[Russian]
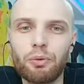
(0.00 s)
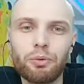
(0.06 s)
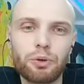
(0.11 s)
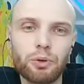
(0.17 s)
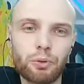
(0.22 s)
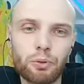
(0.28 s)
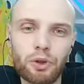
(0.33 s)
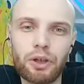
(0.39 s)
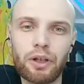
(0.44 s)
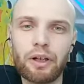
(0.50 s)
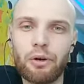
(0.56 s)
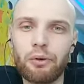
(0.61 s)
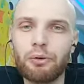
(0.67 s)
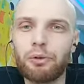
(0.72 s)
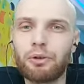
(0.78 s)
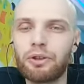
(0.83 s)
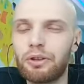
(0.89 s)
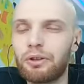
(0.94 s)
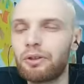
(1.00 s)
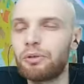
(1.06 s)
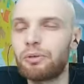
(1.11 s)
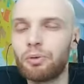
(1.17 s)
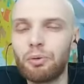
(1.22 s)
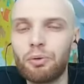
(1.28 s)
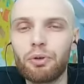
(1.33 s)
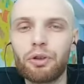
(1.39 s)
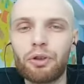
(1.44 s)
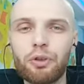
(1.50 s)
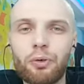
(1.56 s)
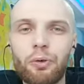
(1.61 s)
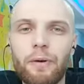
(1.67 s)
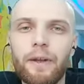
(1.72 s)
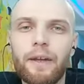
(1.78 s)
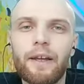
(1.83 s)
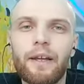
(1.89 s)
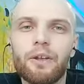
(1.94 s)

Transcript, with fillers: слушал аудиокнигу, другую книгу,